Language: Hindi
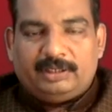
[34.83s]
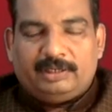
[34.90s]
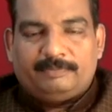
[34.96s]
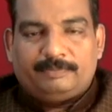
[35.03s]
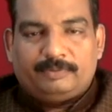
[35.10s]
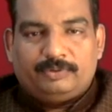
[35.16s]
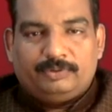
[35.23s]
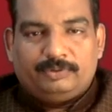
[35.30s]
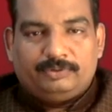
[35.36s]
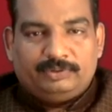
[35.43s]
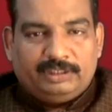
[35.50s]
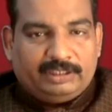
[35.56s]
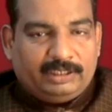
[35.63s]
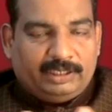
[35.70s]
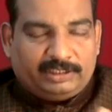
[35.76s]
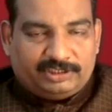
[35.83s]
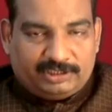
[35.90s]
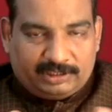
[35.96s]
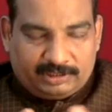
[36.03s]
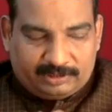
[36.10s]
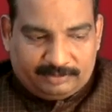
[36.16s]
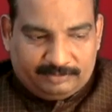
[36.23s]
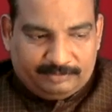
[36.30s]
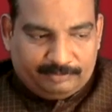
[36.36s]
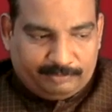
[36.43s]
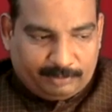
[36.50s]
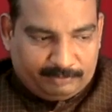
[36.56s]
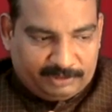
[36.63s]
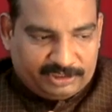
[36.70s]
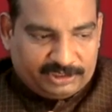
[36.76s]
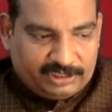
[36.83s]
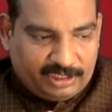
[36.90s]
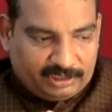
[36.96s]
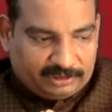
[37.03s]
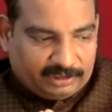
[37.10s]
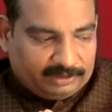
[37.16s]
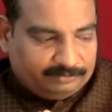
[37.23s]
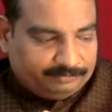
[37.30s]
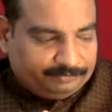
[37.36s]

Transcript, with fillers: आपको एक लेक्चर पब्लिश किया था